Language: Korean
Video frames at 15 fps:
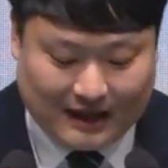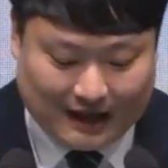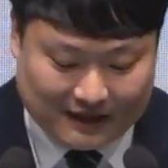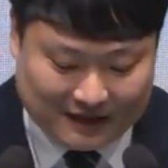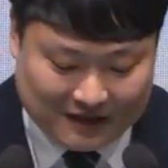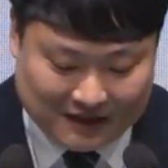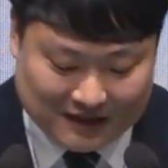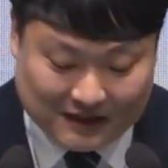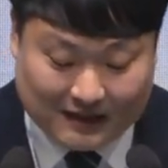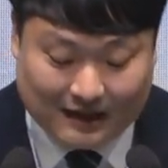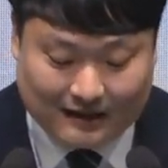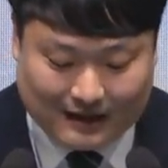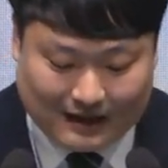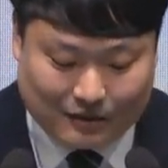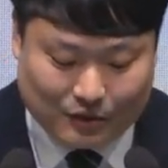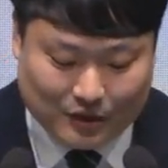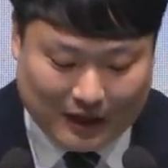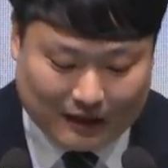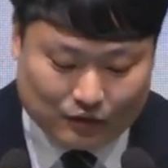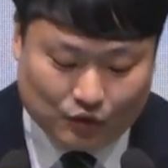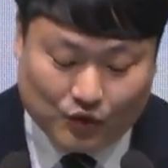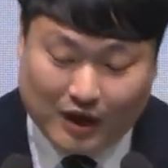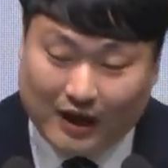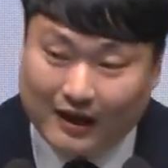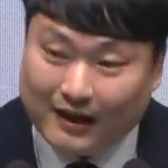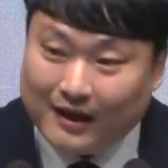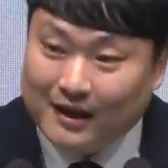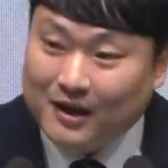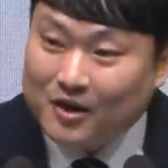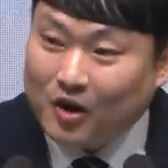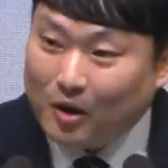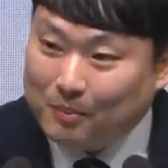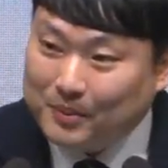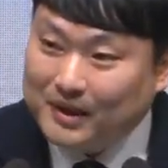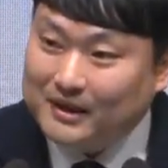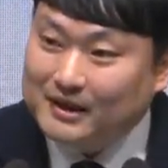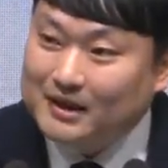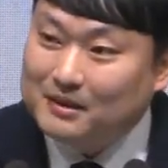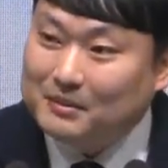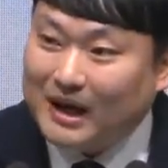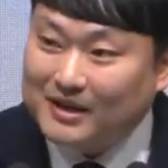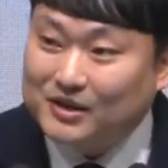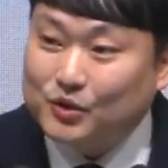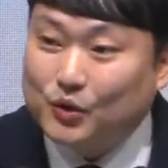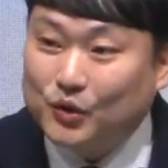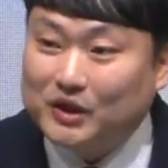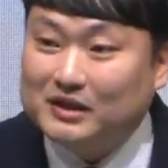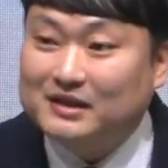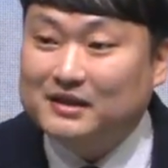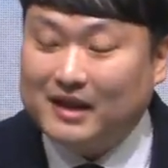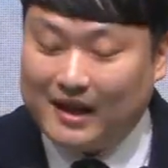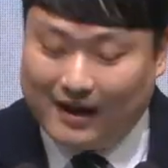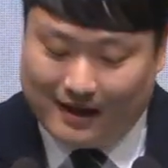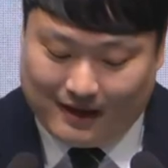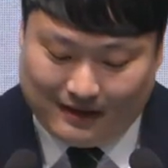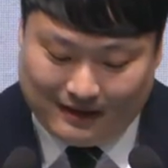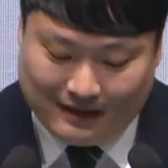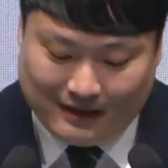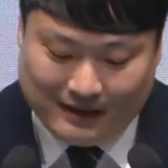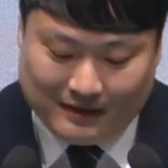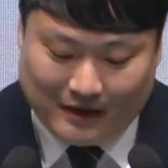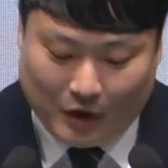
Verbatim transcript: 같이 식사를 하고 난 후에 커피를 마시고 있는데 네,